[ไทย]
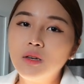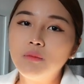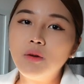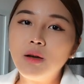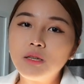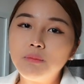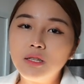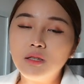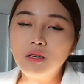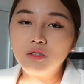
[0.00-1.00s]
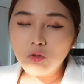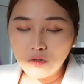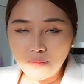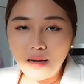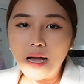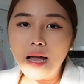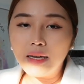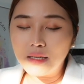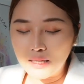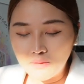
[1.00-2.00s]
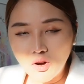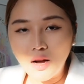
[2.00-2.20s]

ไม่ว่าจะเป็นชุดสมัครแอร์ครีมก็